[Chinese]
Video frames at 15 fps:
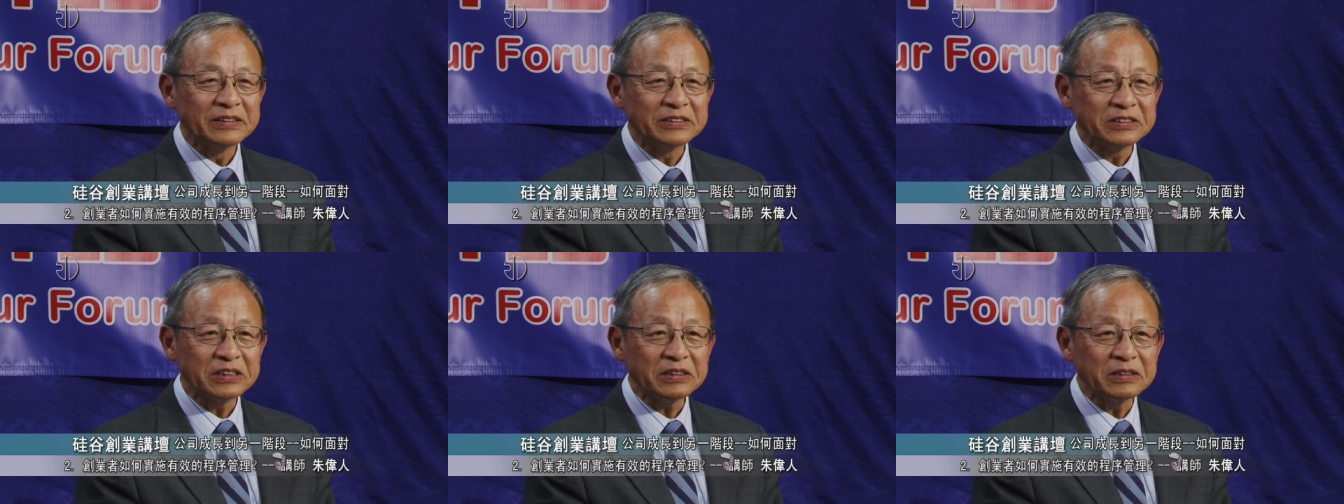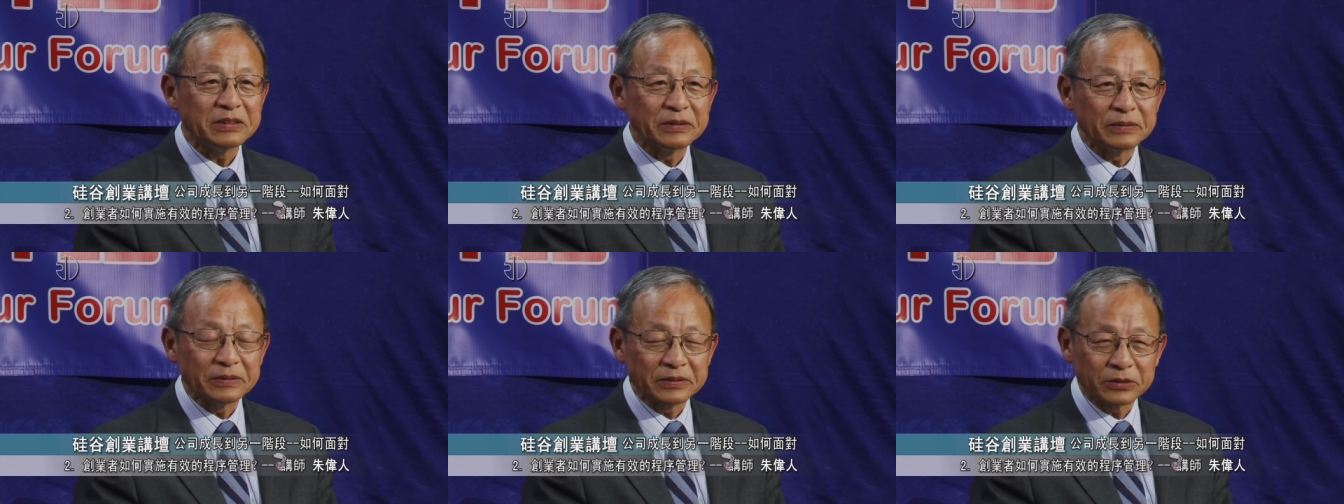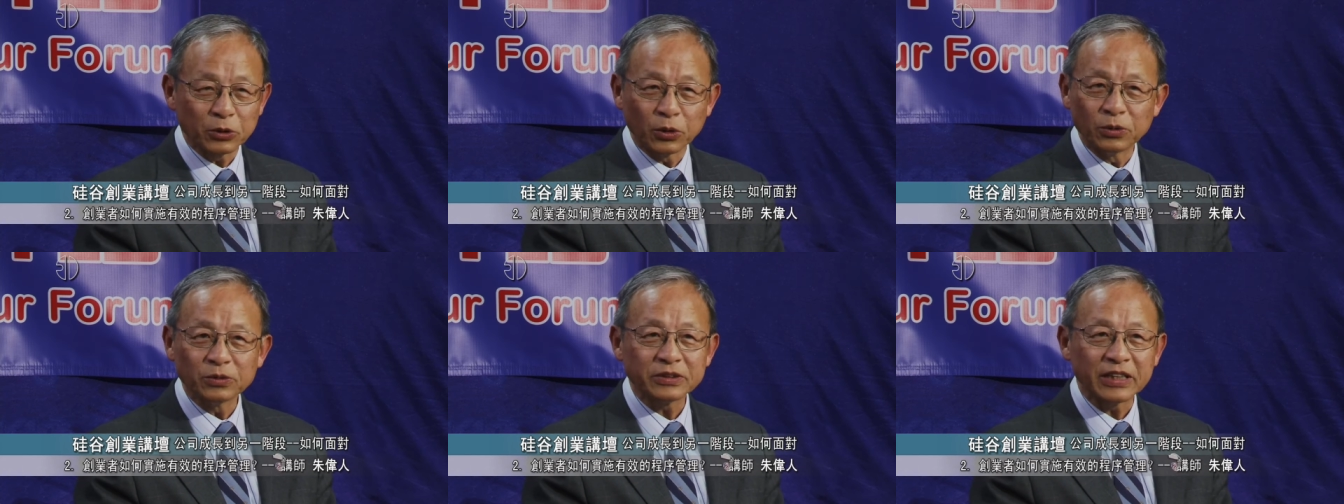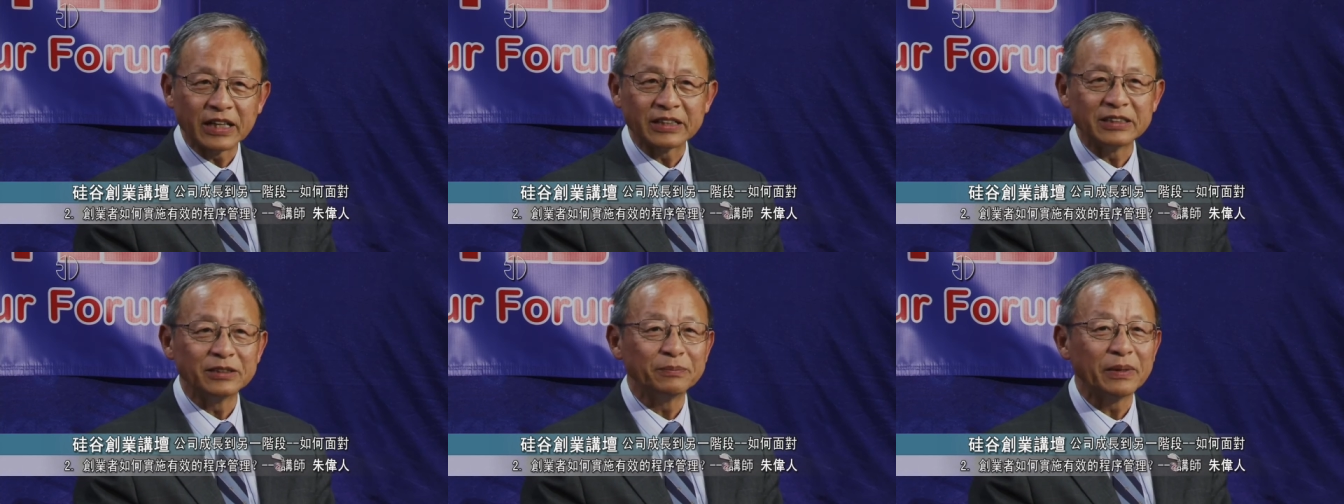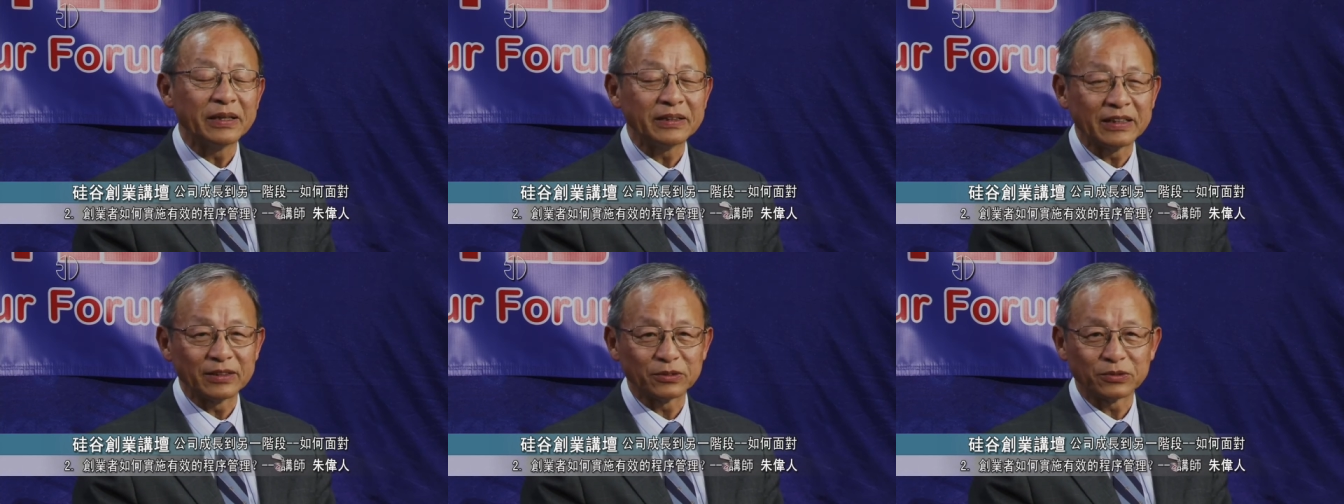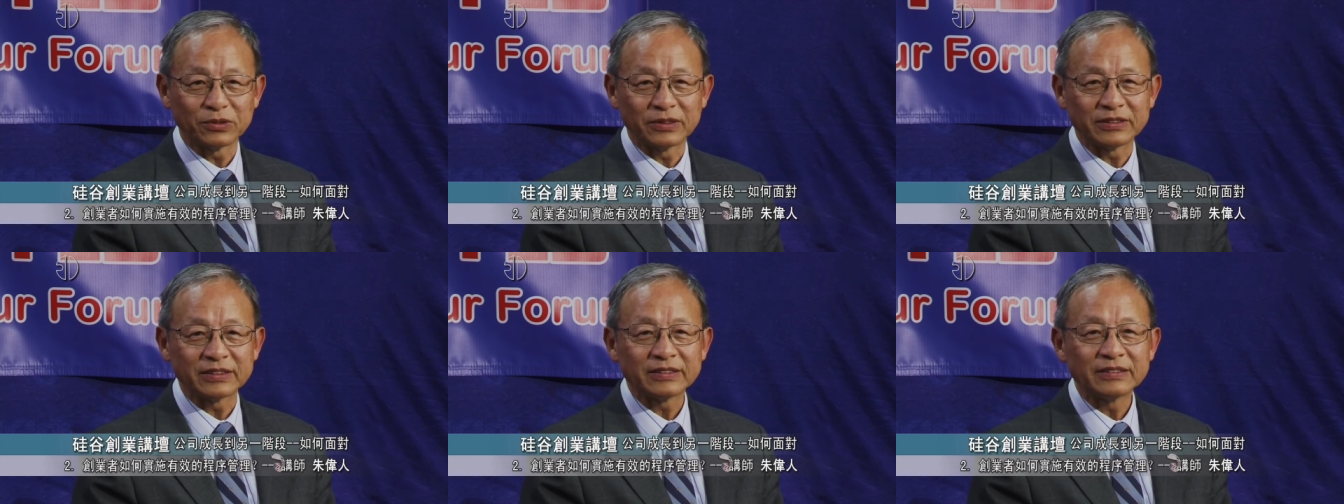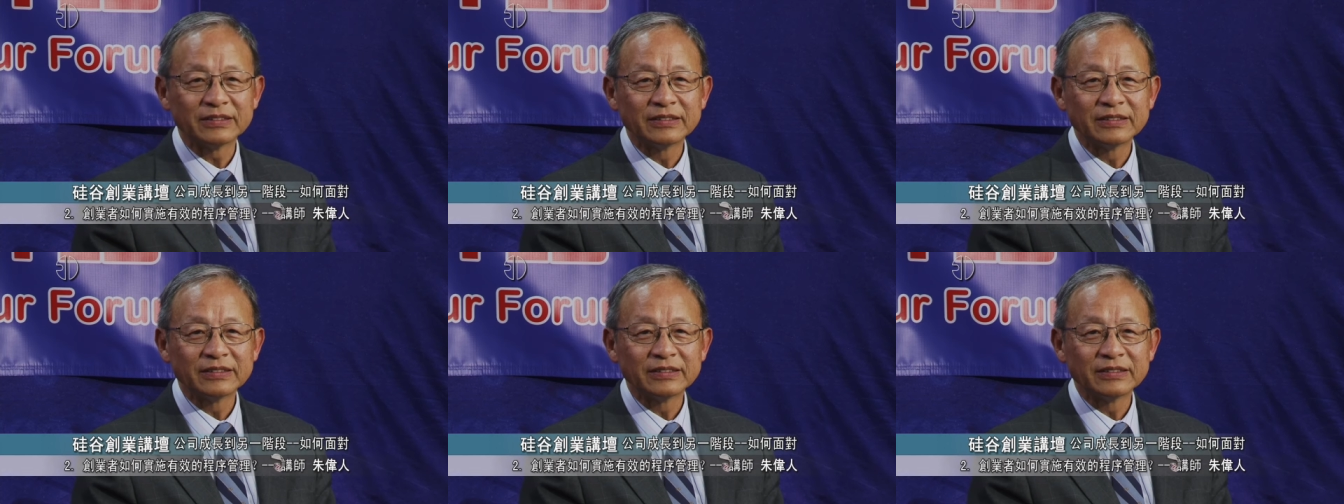这个通常一般来说呢，